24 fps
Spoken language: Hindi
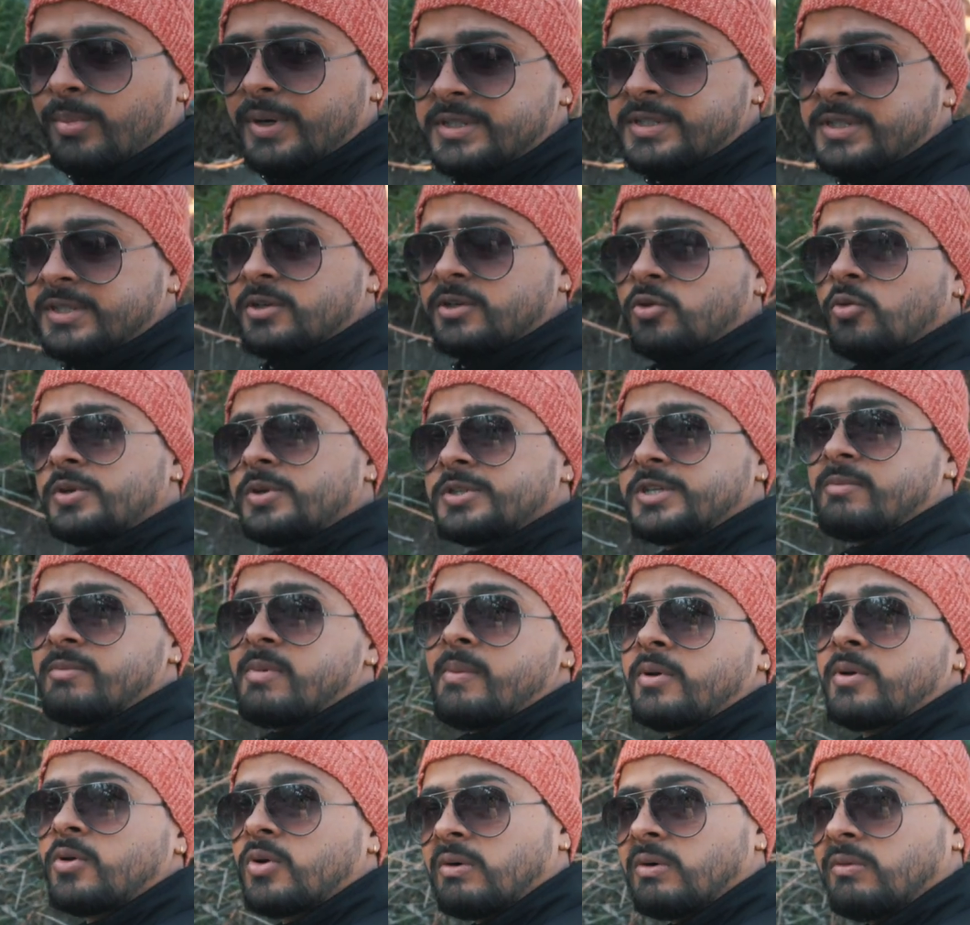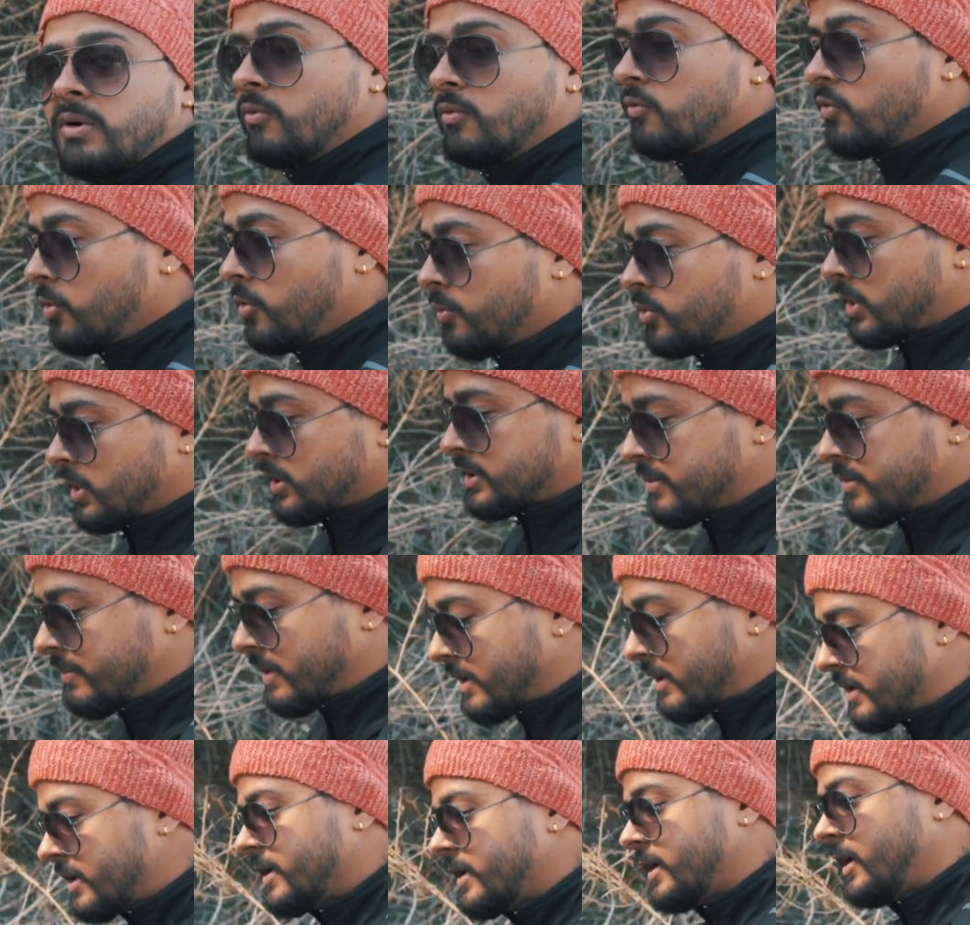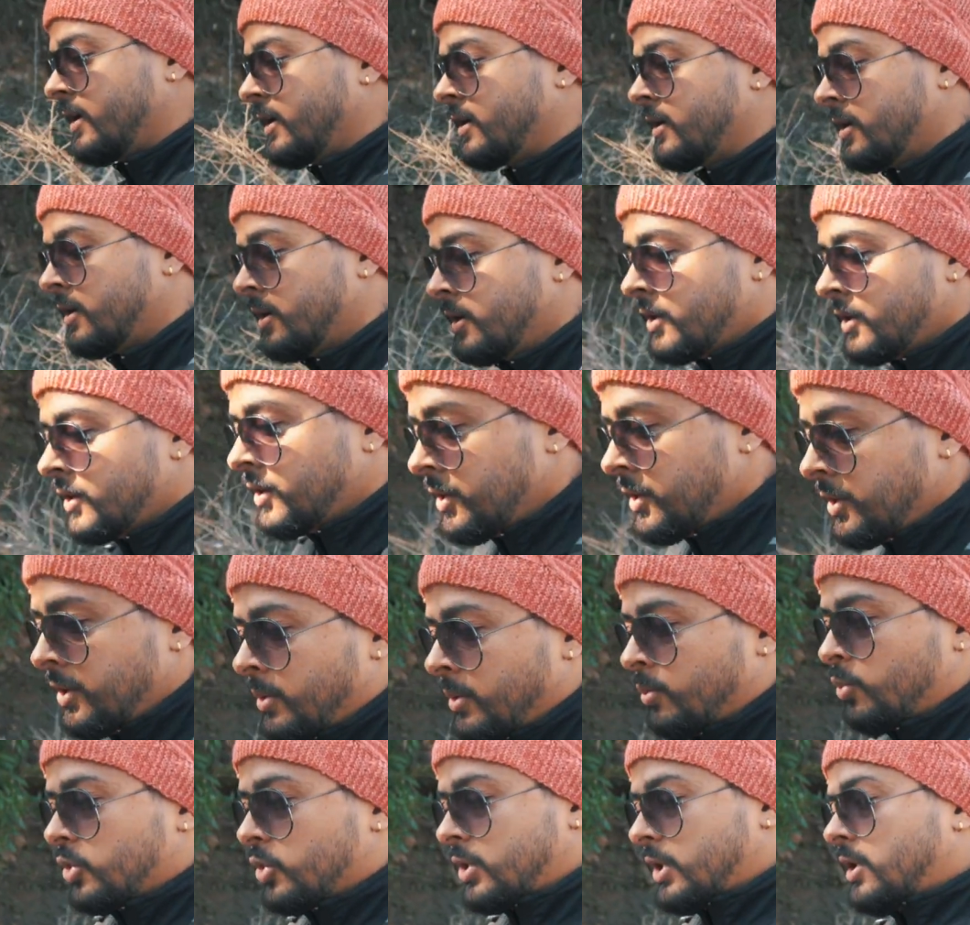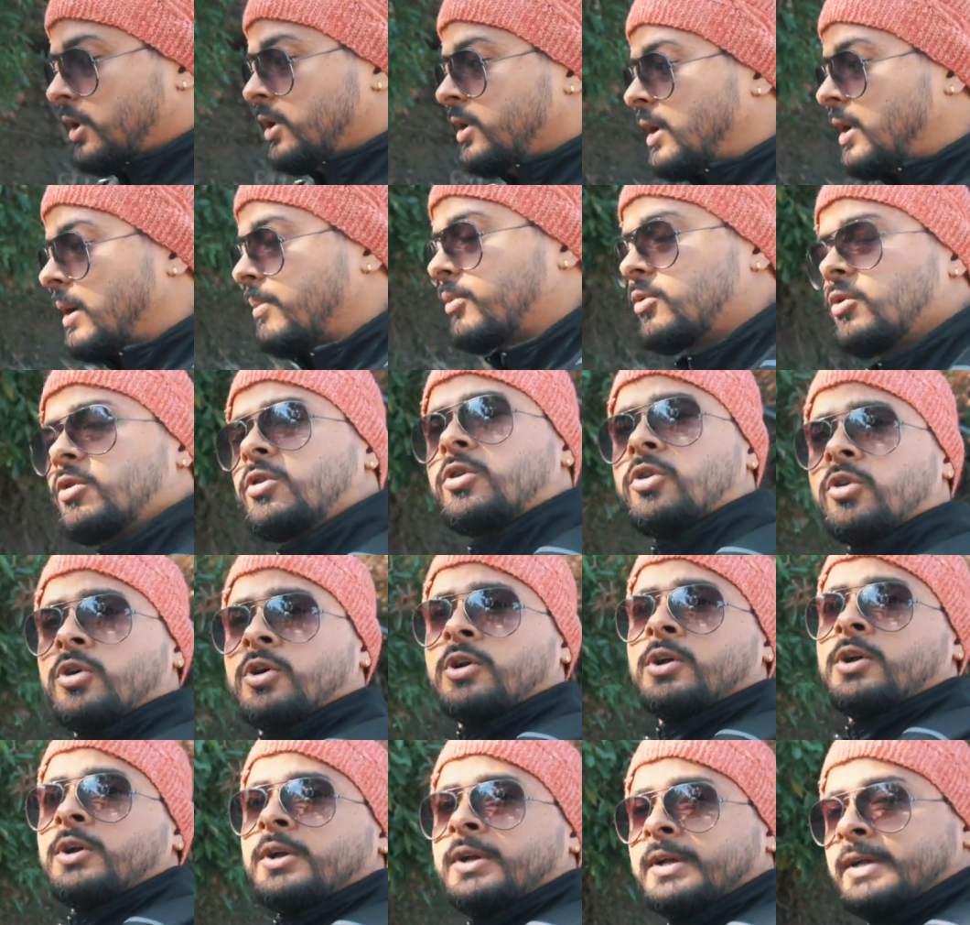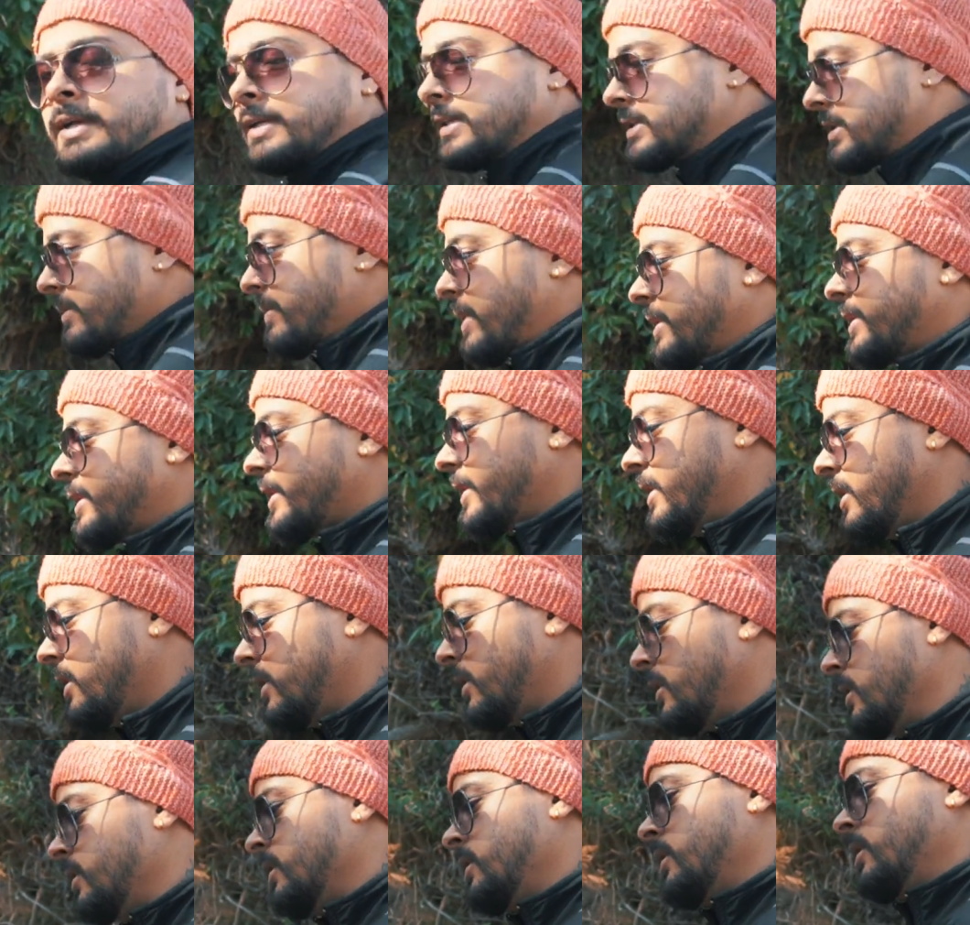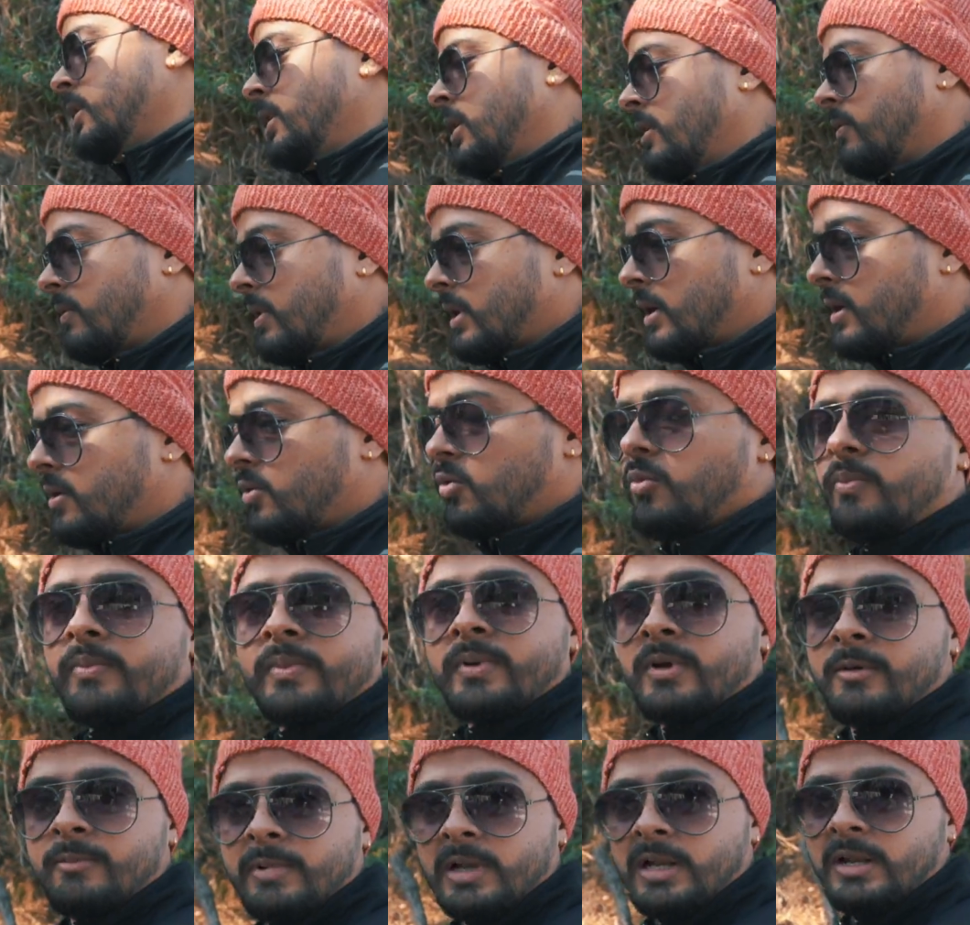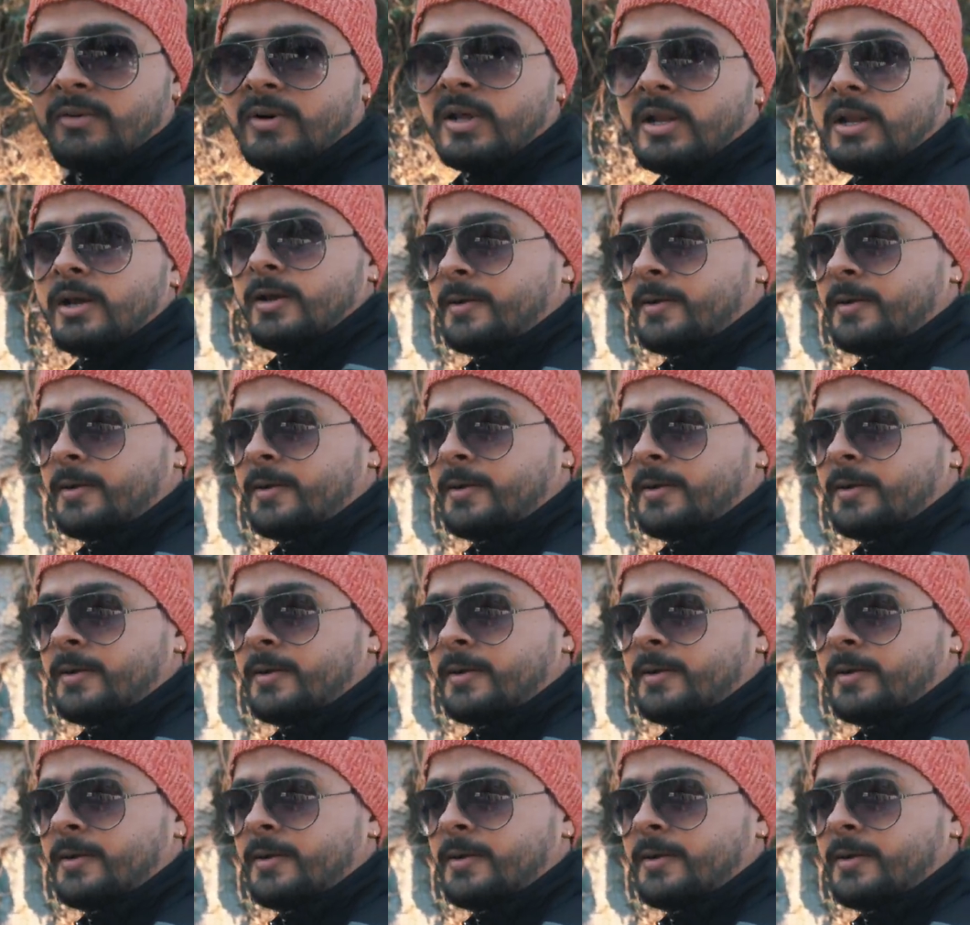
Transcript: बट जिस होम स्टे में मैं रुका हुआ हूँ वो पूरा सीमेंटेड है पूरा आपको सीमेंटेड वाला रूम मिलने वाला